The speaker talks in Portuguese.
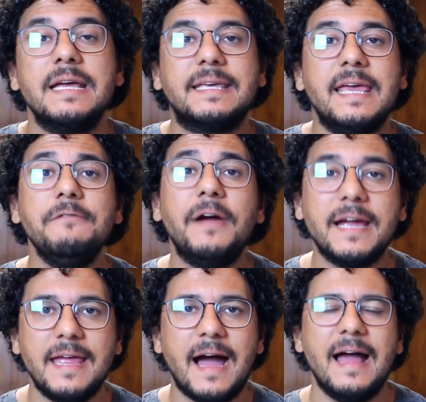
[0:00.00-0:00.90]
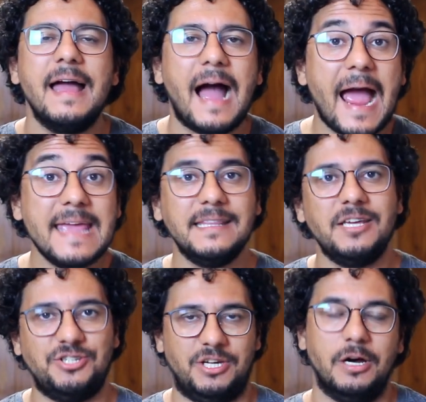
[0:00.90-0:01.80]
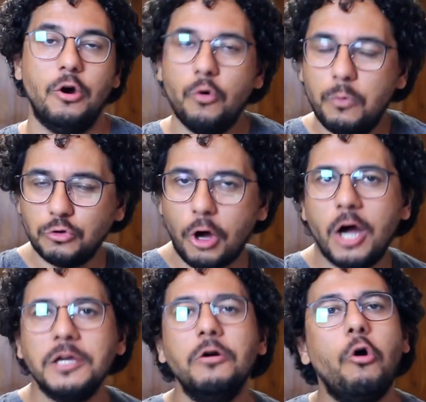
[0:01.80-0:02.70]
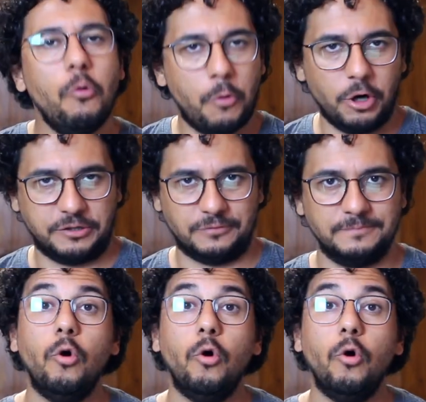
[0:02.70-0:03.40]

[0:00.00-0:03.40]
quem vai ganhar a energia, o Bulldog ou o Boston?